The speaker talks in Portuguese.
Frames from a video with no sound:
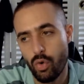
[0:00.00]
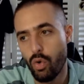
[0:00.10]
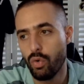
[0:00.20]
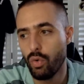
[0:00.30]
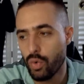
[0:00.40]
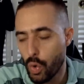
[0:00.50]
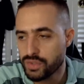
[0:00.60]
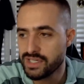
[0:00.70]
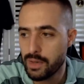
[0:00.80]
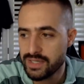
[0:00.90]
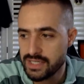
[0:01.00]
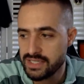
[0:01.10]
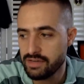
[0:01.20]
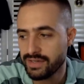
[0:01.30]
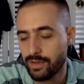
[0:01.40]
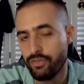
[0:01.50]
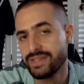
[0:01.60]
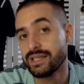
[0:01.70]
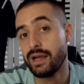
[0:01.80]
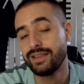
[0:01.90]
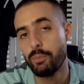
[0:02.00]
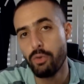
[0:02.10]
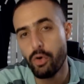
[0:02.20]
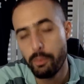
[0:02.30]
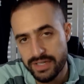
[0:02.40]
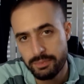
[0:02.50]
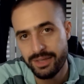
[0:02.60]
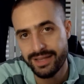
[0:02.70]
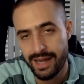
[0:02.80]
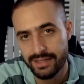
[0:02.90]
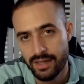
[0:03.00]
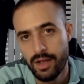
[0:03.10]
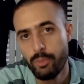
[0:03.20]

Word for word: Ou, ou, ou, se não excessiva, talvez até um pouco precipitada.